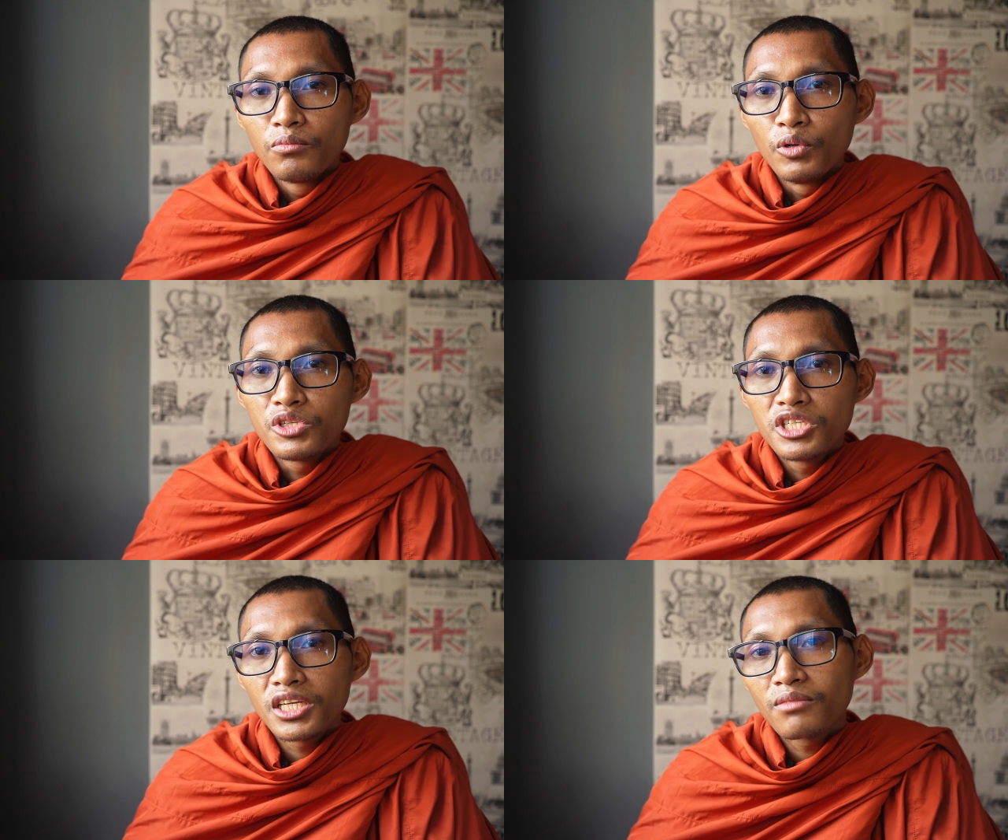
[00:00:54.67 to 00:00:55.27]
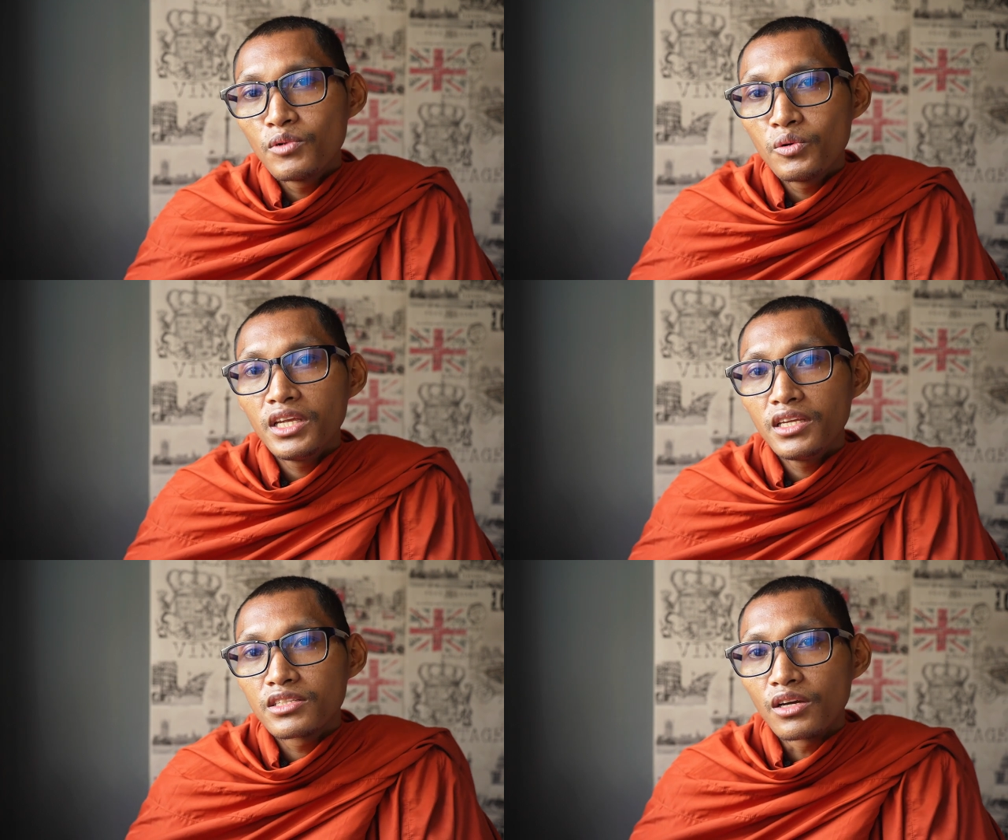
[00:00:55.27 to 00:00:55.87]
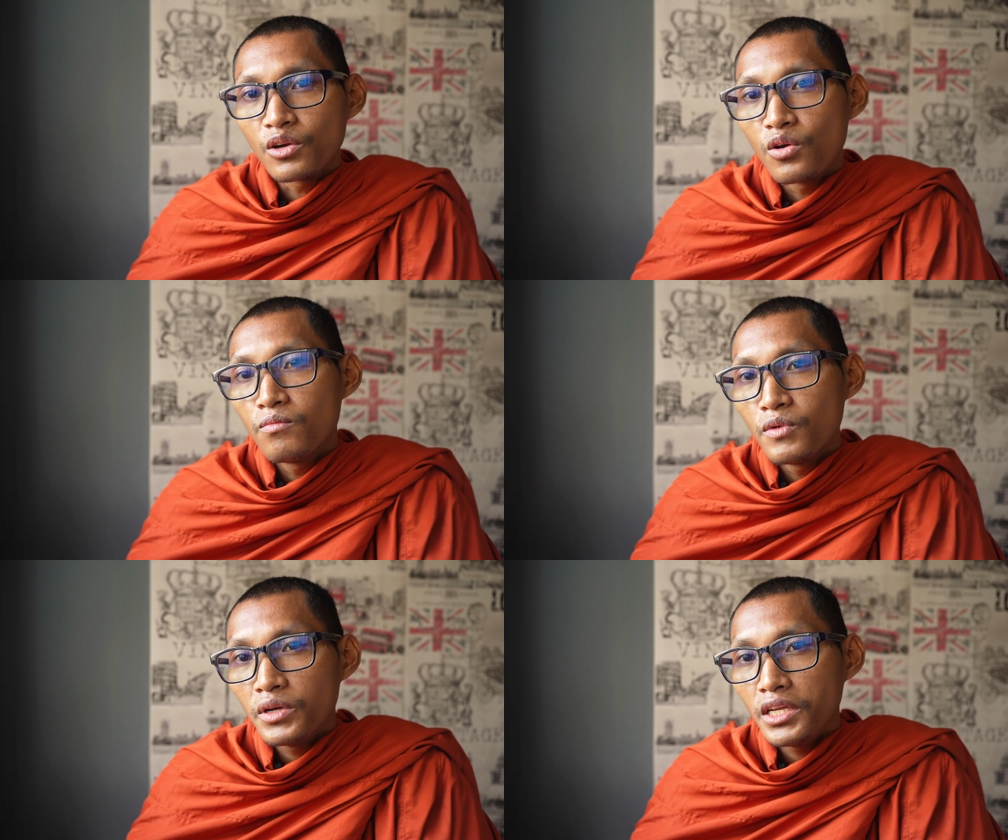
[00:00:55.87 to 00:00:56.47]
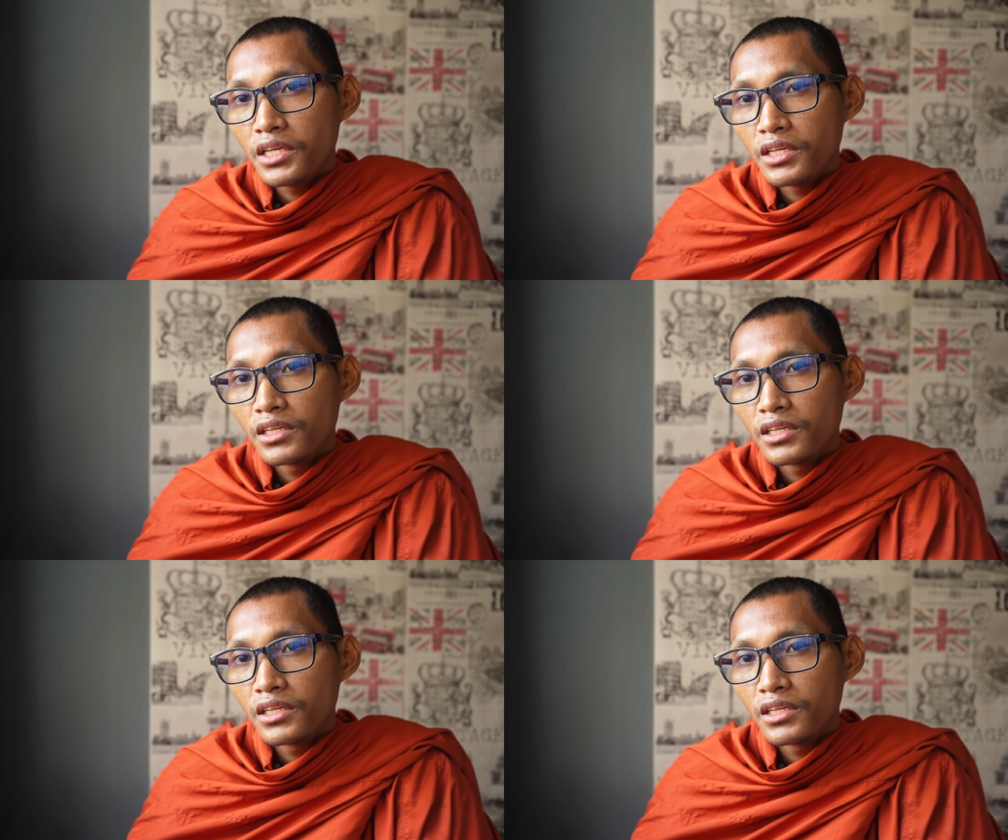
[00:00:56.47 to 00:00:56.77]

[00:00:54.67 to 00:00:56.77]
Bộ chết mũi, sẵn cung mũi.